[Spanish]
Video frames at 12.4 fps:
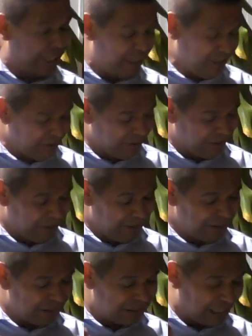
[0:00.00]
¿qué?
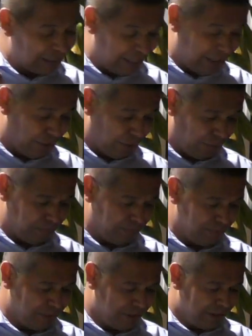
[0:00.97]
Saqueo.
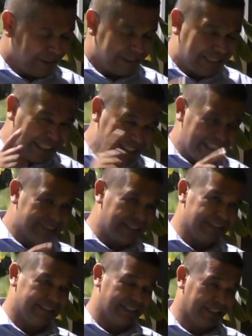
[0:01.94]
¿Qué
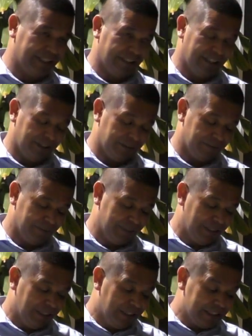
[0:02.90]
dice enseguida?
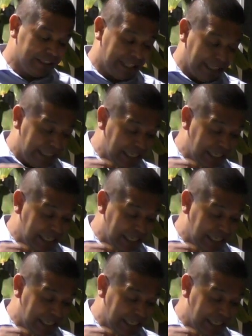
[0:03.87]
que